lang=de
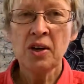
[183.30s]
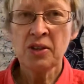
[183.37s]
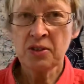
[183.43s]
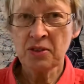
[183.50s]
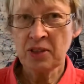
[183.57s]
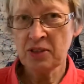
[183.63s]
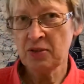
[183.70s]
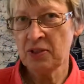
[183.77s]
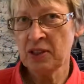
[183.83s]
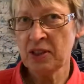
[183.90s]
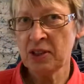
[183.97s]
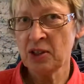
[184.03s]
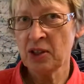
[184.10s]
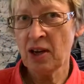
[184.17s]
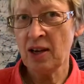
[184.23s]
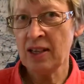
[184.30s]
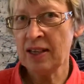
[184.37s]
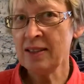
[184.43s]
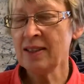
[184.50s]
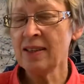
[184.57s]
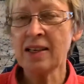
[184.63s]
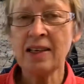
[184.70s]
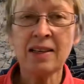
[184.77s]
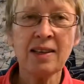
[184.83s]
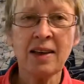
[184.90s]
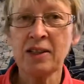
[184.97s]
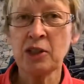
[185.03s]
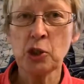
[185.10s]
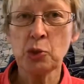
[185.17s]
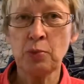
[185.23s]
sodass wir den Kalender gegen
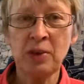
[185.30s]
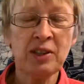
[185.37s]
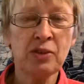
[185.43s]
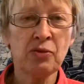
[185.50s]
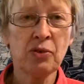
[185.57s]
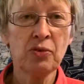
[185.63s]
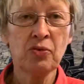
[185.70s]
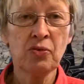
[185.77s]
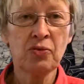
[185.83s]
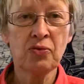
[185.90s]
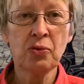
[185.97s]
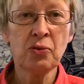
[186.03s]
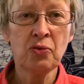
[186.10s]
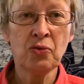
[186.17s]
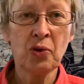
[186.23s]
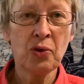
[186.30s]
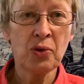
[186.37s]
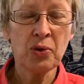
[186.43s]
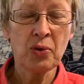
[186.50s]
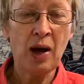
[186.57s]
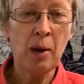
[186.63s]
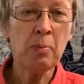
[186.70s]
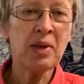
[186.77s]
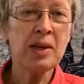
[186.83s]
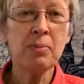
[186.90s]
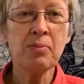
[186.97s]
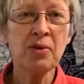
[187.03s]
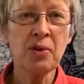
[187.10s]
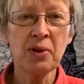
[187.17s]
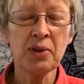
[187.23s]
eine Spende von 5 Euro
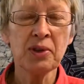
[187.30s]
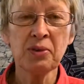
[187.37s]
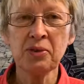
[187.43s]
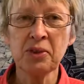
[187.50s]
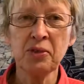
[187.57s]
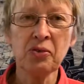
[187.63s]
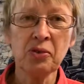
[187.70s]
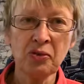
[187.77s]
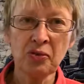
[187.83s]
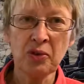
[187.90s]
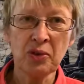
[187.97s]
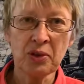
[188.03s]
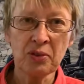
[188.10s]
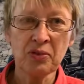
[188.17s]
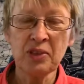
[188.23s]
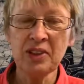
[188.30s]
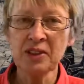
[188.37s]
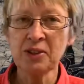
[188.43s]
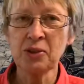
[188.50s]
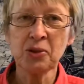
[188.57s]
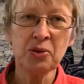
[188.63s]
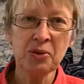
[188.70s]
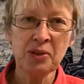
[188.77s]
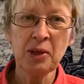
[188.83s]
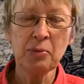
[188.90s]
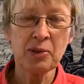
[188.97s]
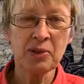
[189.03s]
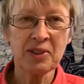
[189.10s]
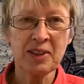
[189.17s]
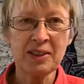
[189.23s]
abgeben können. Und die 5 Euro fließen zu 100
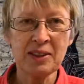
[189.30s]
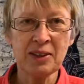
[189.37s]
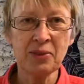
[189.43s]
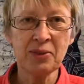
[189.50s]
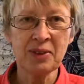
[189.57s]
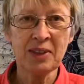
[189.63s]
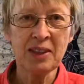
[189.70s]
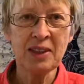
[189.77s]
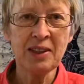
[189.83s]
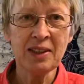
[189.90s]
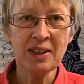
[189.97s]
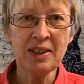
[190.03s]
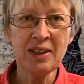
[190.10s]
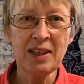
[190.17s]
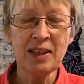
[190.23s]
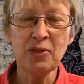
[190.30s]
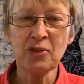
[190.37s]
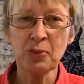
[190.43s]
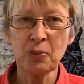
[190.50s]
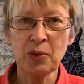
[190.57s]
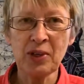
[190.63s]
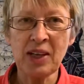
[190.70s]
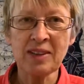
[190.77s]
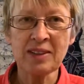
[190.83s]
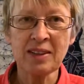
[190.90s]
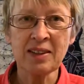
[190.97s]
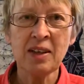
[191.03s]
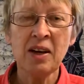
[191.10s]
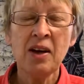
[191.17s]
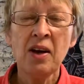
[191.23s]
Prozent in unsere
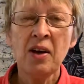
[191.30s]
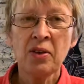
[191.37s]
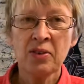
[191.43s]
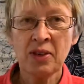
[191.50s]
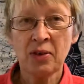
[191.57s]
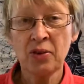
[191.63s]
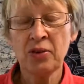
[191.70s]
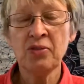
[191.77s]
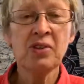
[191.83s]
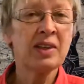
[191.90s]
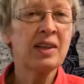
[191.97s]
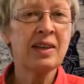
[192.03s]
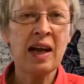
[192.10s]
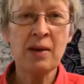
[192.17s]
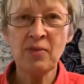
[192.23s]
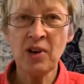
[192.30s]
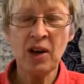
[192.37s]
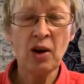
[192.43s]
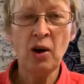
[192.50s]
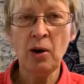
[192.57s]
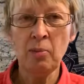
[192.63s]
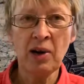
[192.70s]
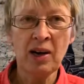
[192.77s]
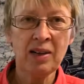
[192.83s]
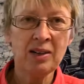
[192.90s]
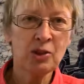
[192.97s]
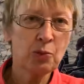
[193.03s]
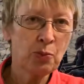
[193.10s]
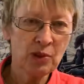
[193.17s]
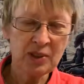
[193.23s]
Kinderhilfsprojekte. Und da können wir dann einfach auch
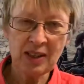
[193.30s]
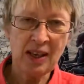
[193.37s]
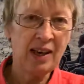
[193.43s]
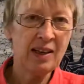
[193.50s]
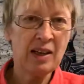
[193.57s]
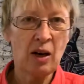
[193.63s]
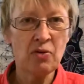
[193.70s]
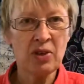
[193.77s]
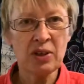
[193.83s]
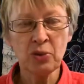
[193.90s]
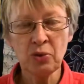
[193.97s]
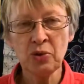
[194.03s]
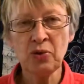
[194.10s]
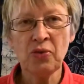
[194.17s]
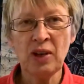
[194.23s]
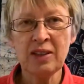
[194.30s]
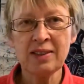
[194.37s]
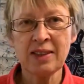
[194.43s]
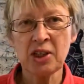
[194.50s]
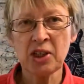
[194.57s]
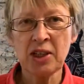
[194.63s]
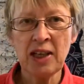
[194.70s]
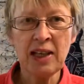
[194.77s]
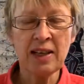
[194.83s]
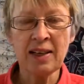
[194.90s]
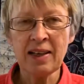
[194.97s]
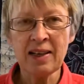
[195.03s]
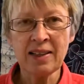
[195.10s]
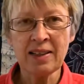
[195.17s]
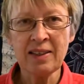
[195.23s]
einmal spontan auf einen Notfall sehr schnell
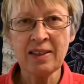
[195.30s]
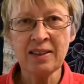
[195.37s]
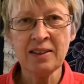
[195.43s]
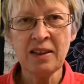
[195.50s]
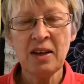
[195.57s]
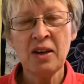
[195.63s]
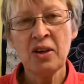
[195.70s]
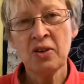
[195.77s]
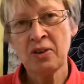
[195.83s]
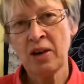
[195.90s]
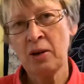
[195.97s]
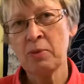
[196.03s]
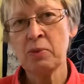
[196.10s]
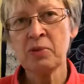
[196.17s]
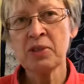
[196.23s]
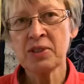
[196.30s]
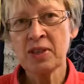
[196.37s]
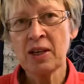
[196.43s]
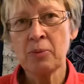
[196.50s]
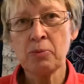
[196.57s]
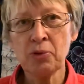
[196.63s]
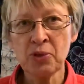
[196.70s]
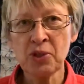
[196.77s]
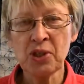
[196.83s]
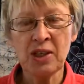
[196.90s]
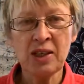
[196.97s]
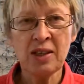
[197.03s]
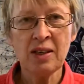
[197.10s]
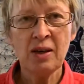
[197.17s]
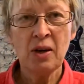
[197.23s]
reagieren und haben ein bisschen ein
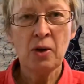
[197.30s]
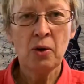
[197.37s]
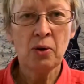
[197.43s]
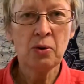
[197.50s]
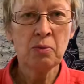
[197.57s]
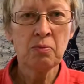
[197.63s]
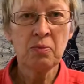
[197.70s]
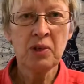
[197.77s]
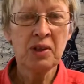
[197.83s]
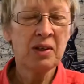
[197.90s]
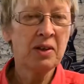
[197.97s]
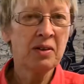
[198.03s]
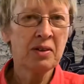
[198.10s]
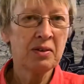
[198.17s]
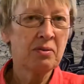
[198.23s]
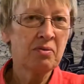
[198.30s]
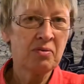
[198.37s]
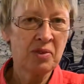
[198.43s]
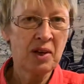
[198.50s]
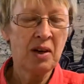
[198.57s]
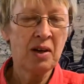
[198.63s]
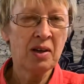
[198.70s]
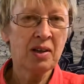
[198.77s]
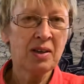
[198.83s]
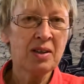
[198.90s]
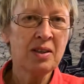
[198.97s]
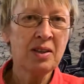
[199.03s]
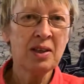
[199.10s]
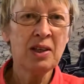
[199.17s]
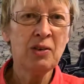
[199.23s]
Budget, um äh, ja,
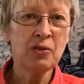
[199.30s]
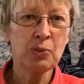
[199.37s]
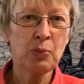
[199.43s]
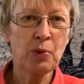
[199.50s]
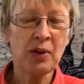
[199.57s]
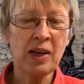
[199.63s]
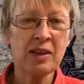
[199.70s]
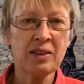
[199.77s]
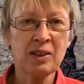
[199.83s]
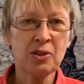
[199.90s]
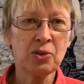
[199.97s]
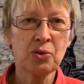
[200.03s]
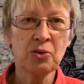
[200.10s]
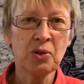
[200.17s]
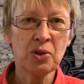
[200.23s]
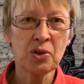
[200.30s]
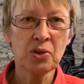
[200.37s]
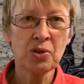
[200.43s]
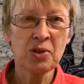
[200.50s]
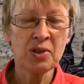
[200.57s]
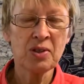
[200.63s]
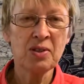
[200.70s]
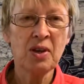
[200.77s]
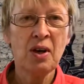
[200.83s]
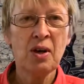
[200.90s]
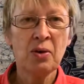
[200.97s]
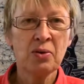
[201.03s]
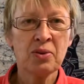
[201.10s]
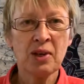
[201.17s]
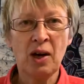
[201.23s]
Kinderhilfsprojekte zu unterstützen
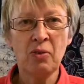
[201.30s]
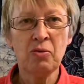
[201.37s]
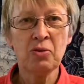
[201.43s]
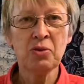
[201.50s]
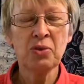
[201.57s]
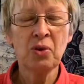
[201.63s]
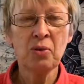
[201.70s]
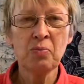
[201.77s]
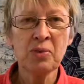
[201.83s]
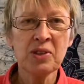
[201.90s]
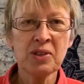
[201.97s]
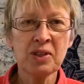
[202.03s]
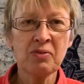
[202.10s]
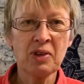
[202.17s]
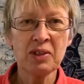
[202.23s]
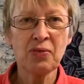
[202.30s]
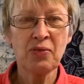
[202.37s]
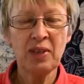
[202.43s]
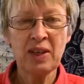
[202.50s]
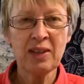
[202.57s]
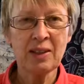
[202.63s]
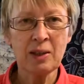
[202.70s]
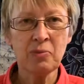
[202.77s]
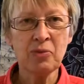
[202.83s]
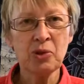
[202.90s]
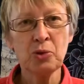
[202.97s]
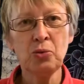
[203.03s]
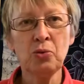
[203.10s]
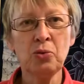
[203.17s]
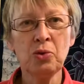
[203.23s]
und da, wo noch ein bisschen was fehlt, eben
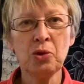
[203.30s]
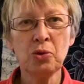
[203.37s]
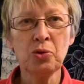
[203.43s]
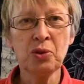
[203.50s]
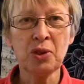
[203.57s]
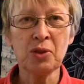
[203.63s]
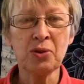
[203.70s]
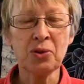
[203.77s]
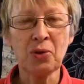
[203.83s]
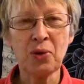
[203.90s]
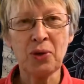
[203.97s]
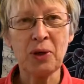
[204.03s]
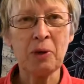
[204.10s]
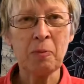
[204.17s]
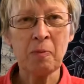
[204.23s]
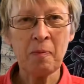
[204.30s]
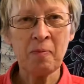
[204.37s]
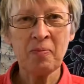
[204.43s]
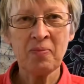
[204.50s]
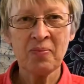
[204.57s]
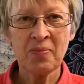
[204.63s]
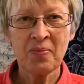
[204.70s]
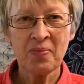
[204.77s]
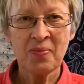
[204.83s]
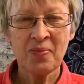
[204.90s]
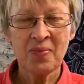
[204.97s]
zuschustern zu können. Ihr